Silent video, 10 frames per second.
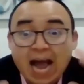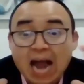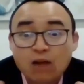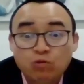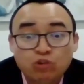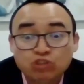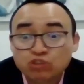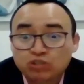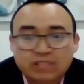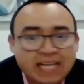se volvió
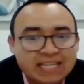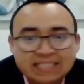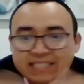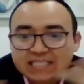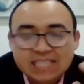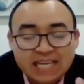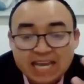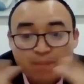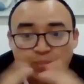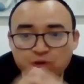loco.
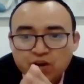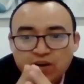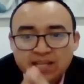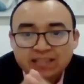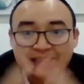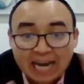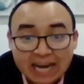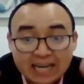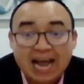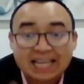Algunos de ustedes ni siquiera
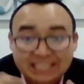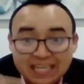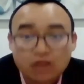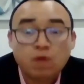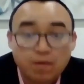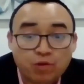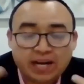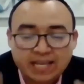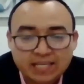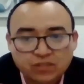pudieron entrar a hacer
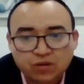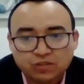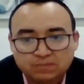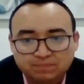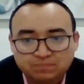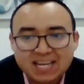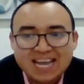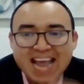nuevos registros.